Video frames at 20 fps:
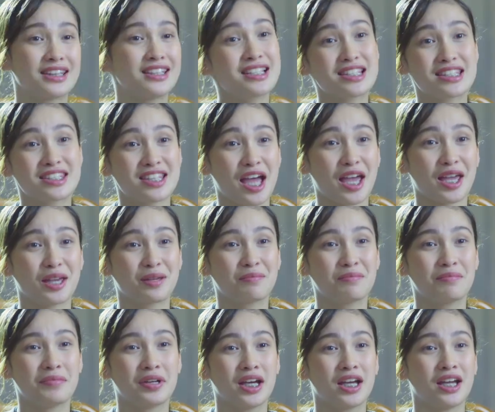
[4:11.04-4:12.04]
This
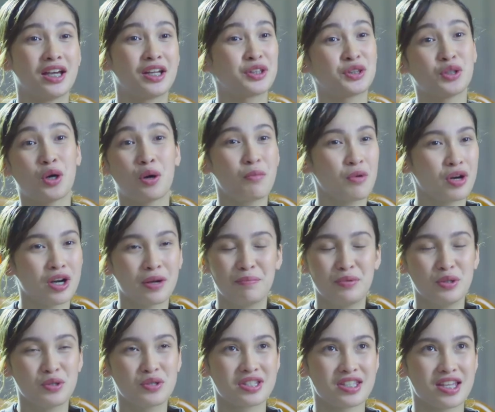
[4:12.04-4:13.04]
time, no more
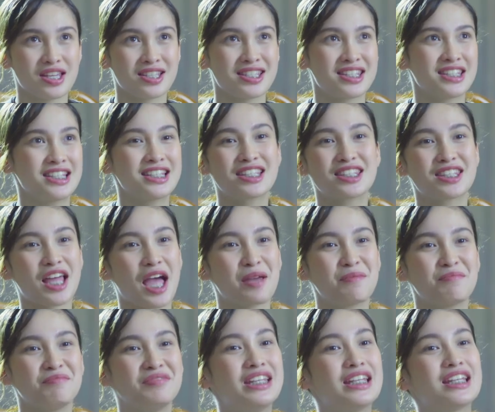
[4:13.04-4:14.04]
abuses. This
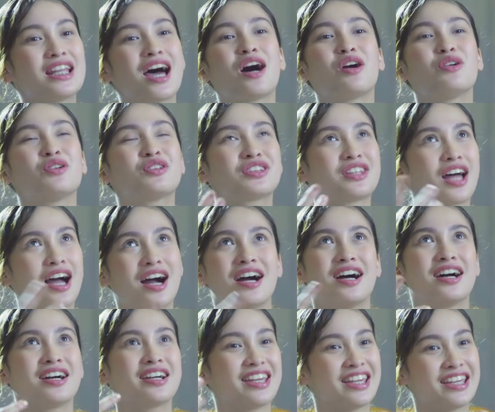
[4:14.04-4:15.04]
time, di na ako
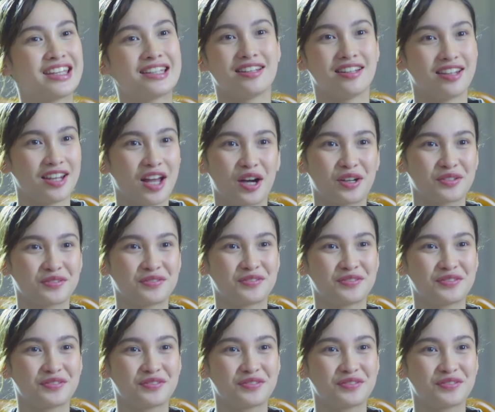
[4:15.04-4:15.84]
tangang in love.